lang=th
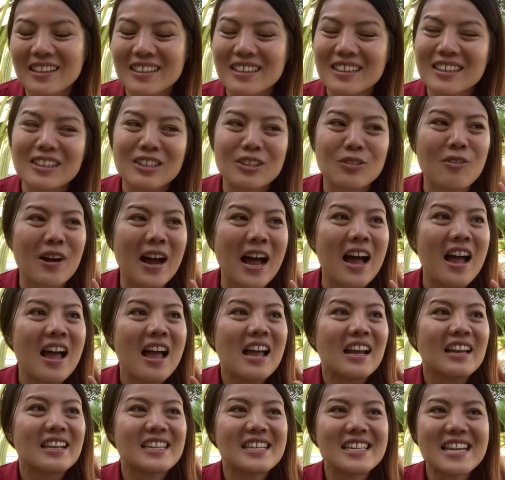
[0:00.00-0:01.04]
ตังเคินหรือว่า
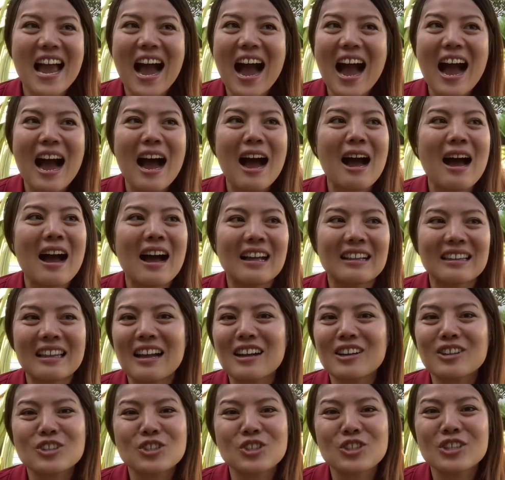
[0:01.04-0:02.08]
ยา
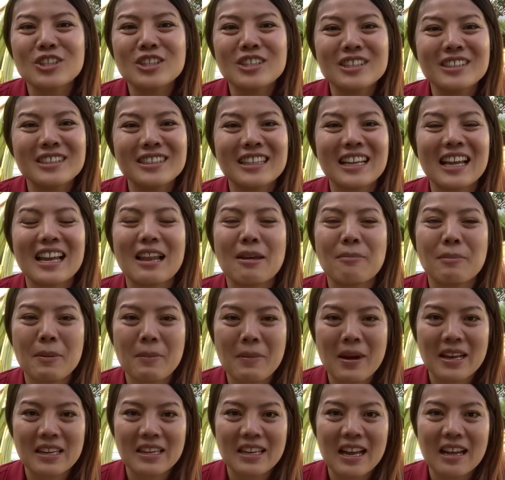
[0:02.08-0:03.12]
ตังเชิญอะไรป
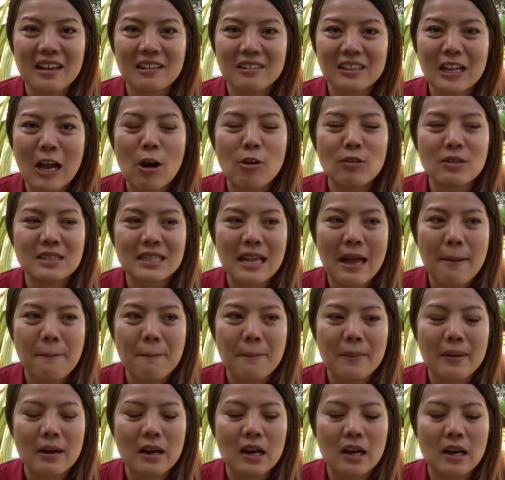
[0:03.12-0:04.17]
ระมาณเนี้ยเขาจะ
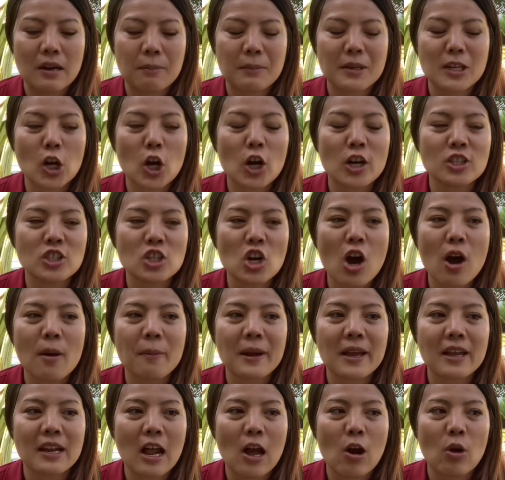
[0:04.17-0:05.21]
เออไม่ค่อยชอบ
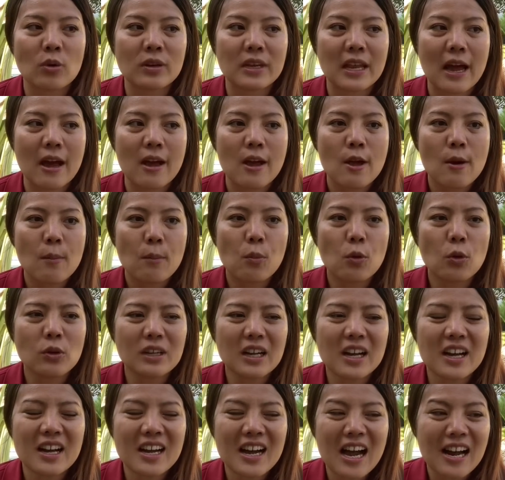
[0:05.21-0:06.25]
ให้เราเนี่ยพูด
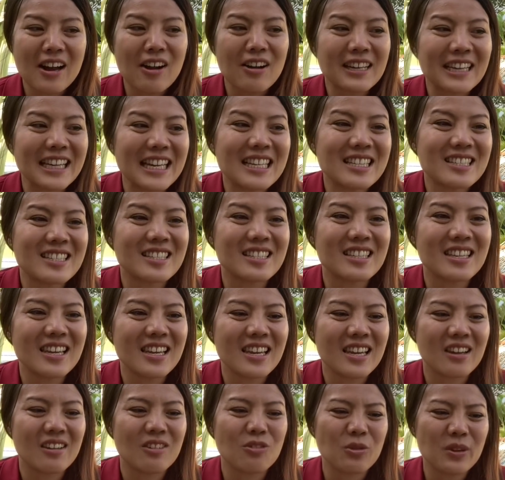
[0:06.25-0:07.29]
เออเออกินสิ
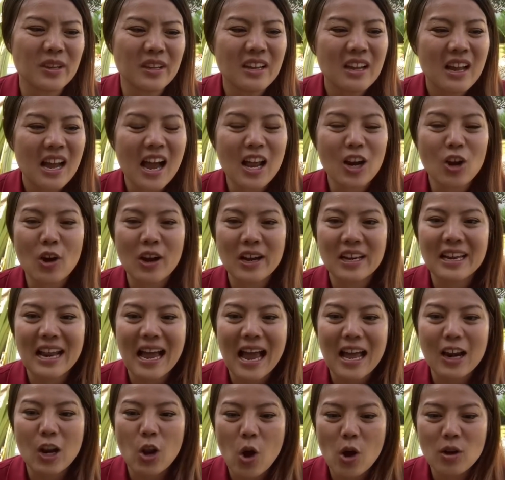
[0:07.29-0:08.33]
อุ้ยอร่อย
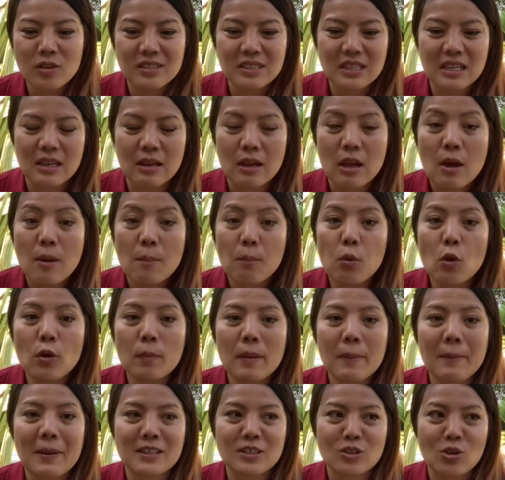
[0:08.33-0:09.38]
นะลองสิ พูด
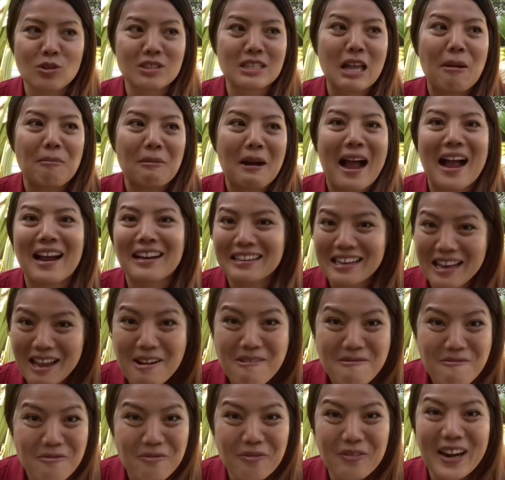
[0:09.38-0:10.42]
ประมาณสองสามครั้งเนี่ย
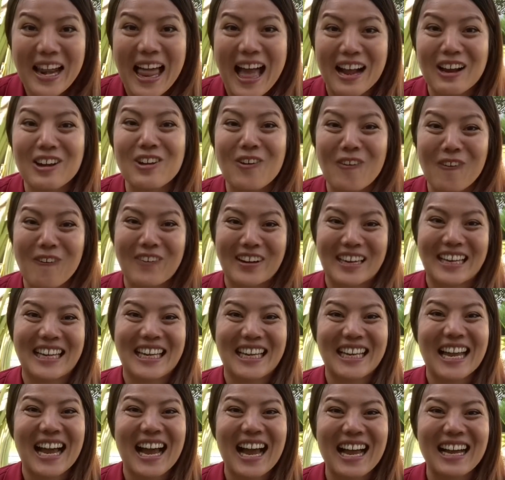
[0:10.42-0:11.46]
ฝรั่งโกรธเล
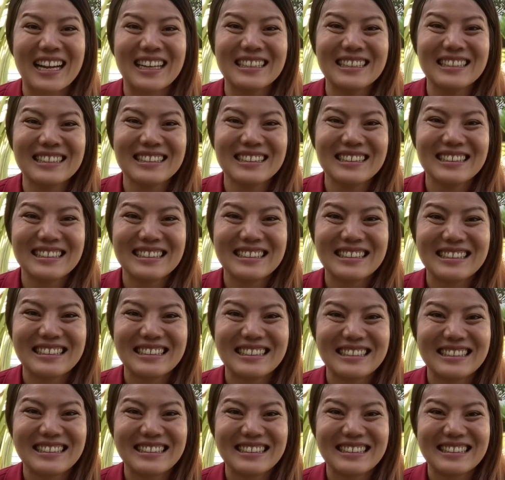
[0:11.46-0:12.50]
ยนะคะ
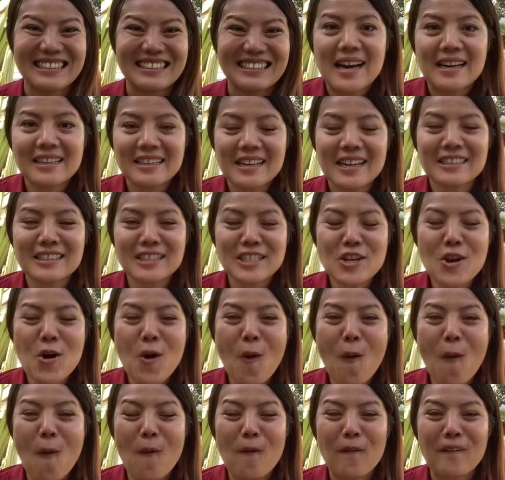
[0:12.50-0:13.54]
เรื่องที่
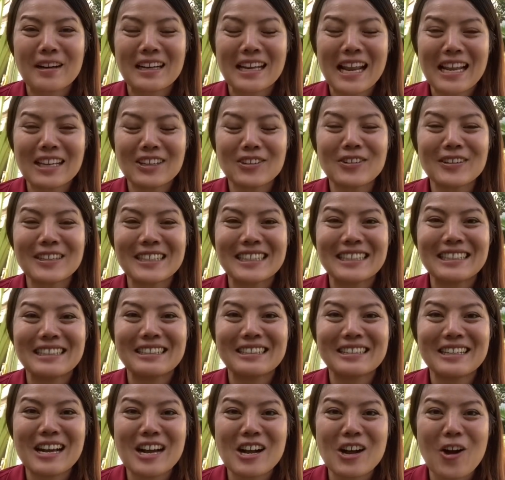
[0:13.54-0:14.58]
6 นั่นก็คือ
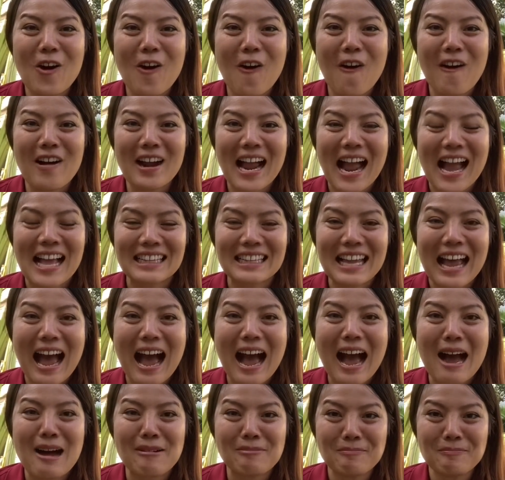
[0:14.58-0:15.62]
เรื่องของการ
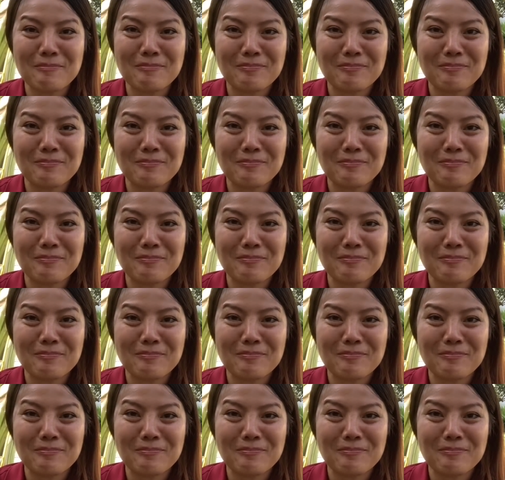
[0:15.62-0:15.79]
ถาม